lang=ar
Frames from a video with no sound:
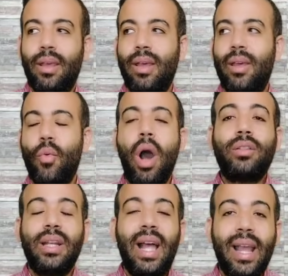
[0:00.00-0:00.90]
آه،
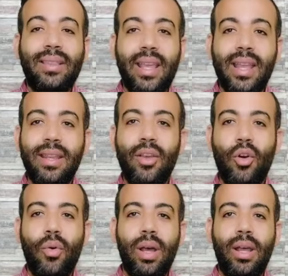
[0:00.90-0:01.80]
واكتر حاجه تضايقني
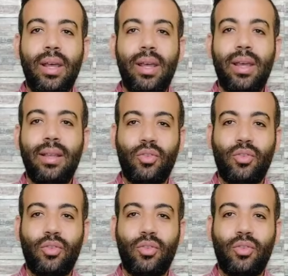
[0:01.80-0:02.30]
هو آه،